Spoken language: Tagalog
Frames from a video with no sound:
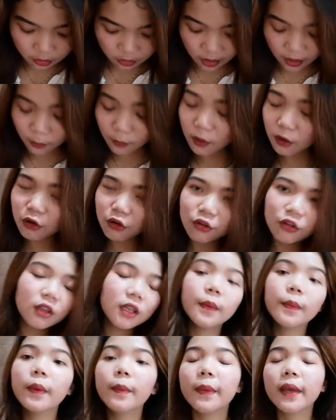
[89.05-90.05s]
Ewan ko,
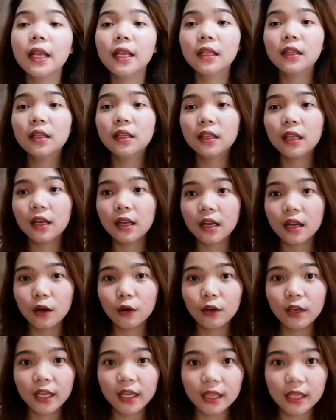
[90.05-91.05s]
napapahilig din talaga
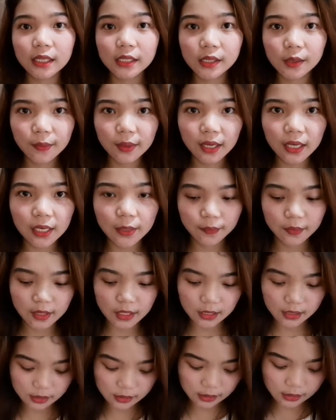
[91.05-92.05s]
ako lately sa mga lip
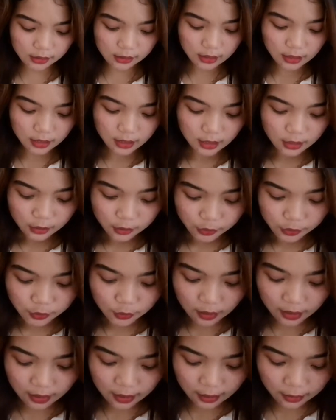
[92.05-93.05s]
tints.
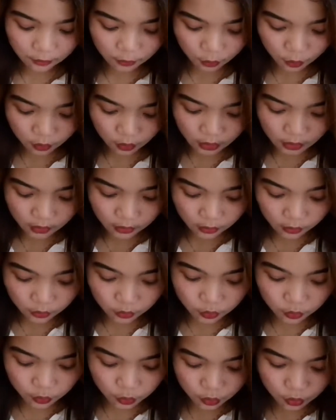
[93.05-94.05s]
So, I have one,
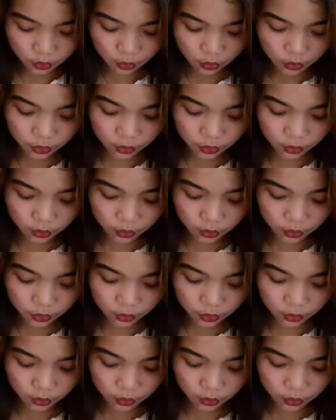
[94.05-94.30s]
two,